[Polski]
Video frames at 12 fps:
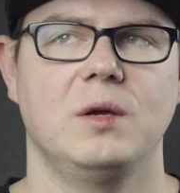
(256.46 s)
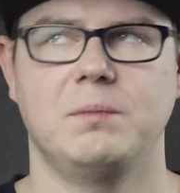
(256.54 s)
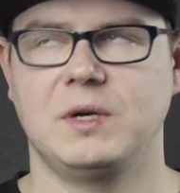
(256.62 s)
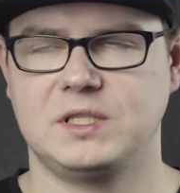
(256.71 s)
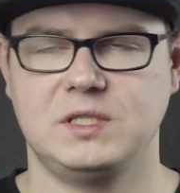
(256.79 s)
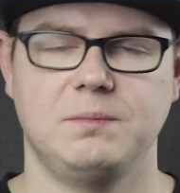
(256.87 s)

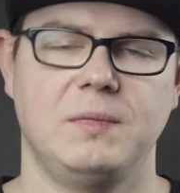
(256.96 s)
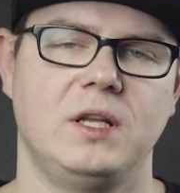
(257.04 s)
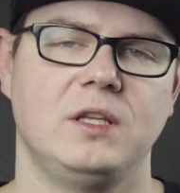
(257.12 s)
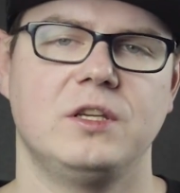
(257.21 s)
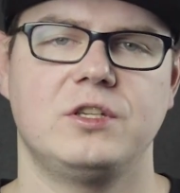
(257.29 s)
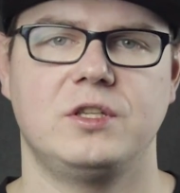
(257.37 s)

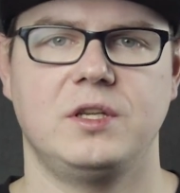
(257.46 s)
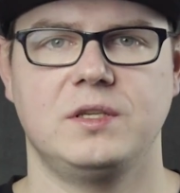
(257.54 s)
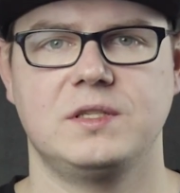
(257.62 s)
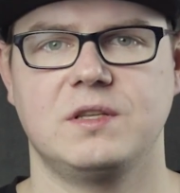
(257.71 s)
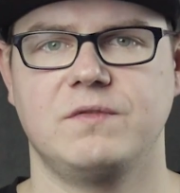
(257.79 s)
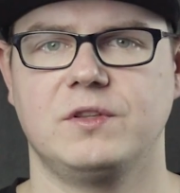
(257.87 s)
maksymalnie
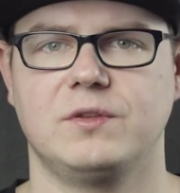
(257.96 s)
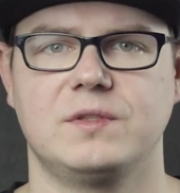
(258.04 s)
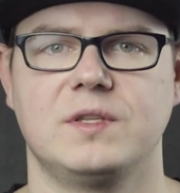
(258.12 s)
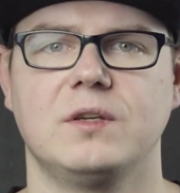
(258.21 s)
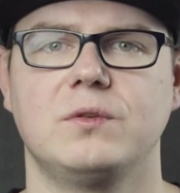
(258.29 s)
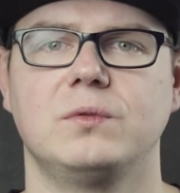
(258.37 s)
400
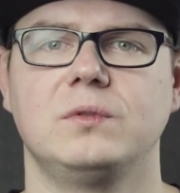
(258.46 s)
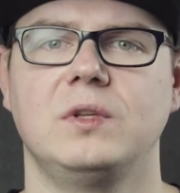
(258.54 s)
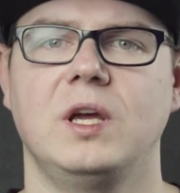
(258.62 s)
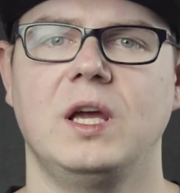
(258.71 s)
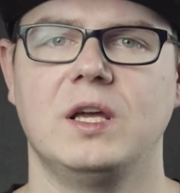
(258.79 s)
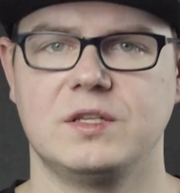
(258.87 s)

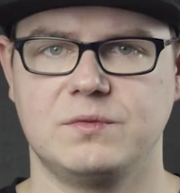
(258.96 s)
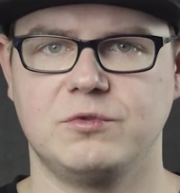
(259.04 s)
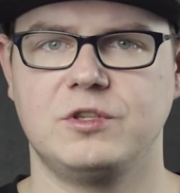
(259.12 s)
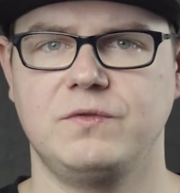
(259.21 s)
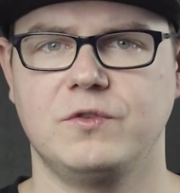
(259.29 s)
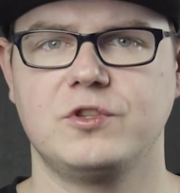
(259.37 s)
watosekund z
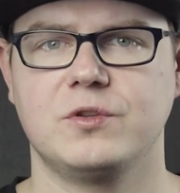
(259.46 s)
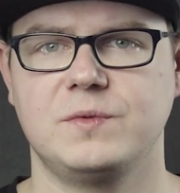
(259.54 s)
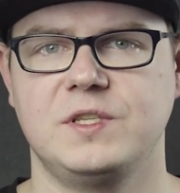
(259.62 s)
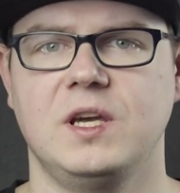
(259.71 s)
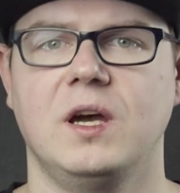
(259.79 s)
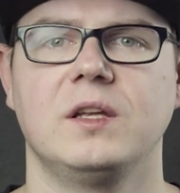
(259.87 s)
możliwością
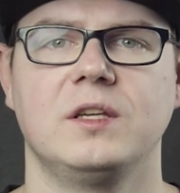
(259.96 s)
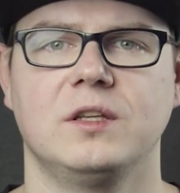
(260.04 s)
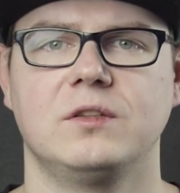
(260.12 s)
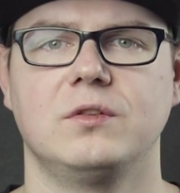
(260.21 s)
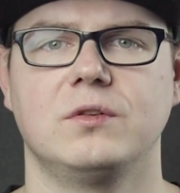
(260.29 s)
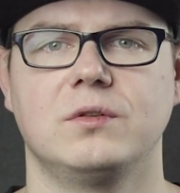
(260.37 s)

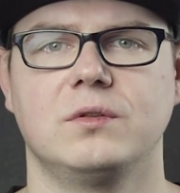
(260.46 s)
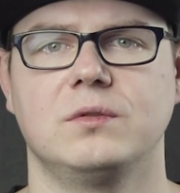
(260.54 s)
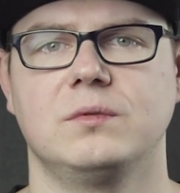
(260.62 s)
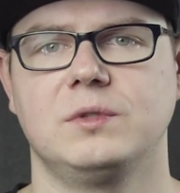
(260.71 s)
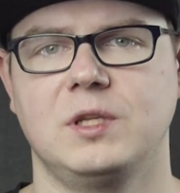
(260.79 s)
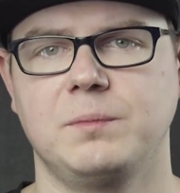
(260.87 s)
zjechania
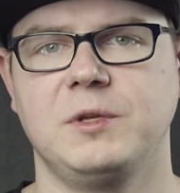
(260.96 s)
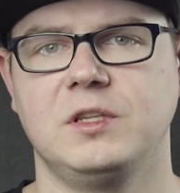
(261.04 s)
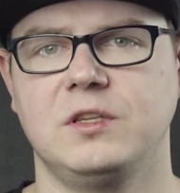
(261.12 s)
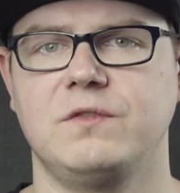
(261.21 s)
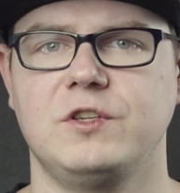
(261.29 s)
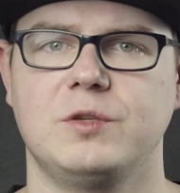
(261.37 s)
do tam
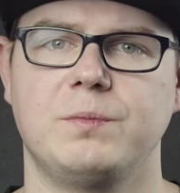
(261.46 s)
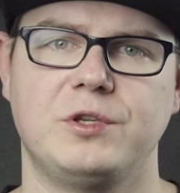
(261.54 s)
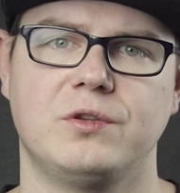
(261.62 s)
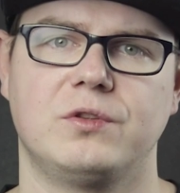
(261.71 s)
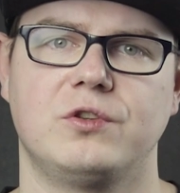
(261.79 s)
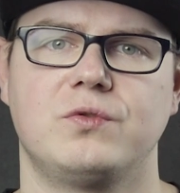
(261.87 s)

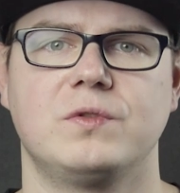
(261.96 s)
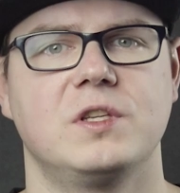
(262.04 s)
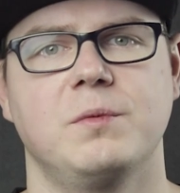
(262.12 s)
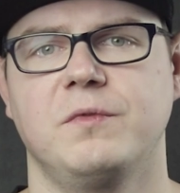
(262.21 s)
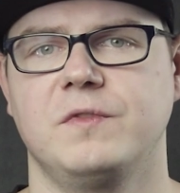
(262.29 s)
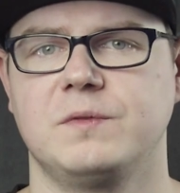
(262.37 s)
1,256
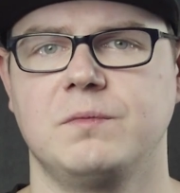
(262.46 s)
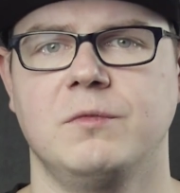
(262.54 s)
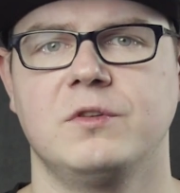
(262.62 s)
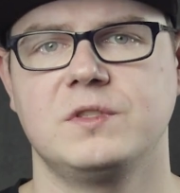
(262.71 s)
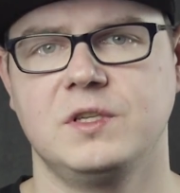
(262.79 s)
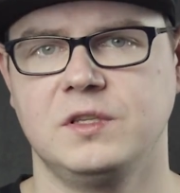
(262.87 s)
powiedzmy
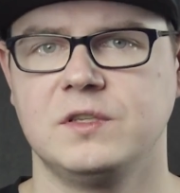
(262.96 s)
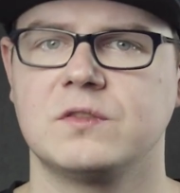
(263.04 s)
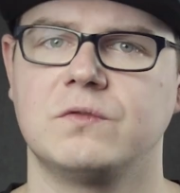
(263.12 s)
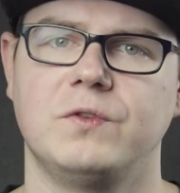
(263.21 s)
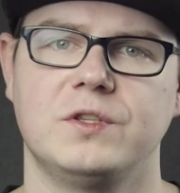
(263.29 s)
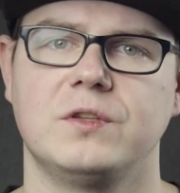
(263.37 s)
mocy,
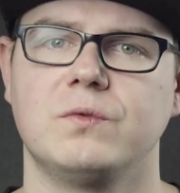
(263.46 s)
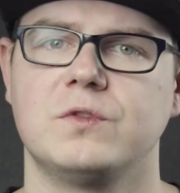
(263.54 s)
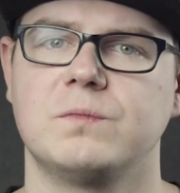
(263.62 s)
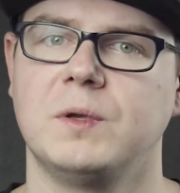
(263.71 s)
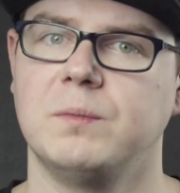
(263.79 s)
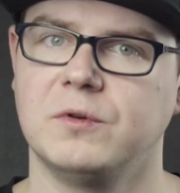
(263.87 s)

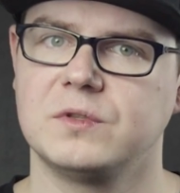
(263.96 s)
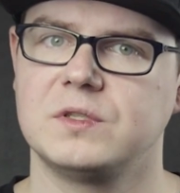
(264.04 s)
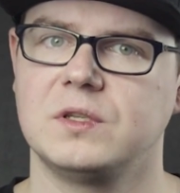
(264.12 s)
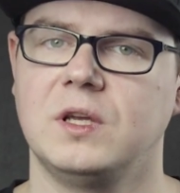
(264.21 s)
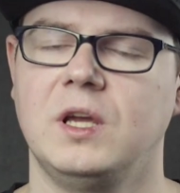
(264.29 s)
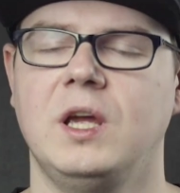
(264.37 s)
1,128
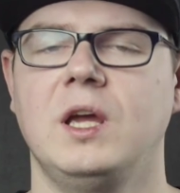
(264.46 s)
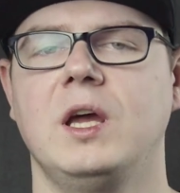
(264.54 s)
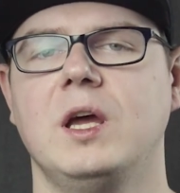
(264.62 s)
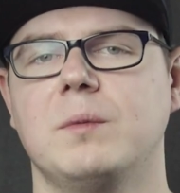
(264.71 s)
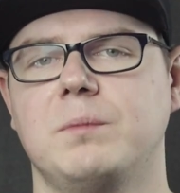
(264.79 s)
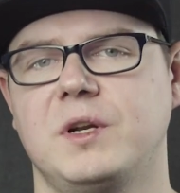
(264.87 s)
mocy.
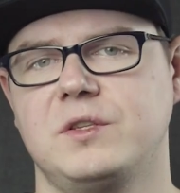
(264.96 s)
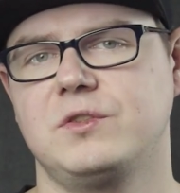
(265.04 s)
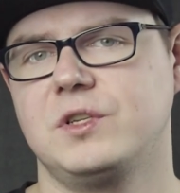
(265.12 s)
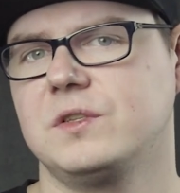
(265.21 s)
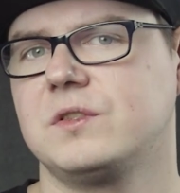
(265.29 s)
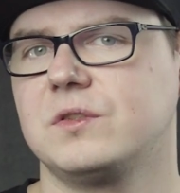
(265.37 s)
Bardzo
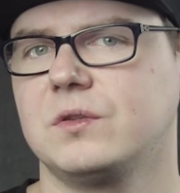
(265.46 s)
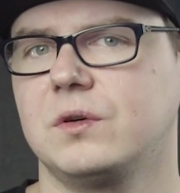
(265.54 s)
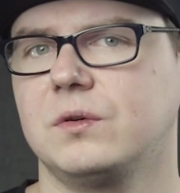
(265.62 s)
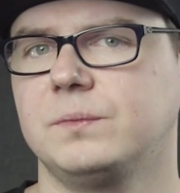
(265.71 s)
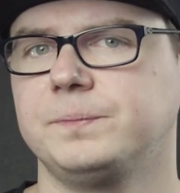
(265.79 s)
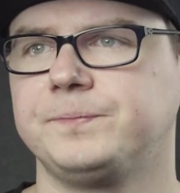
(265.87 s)

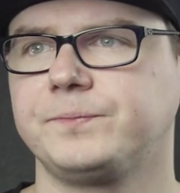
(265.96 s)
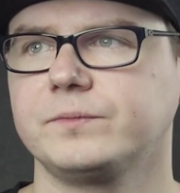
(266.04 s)
często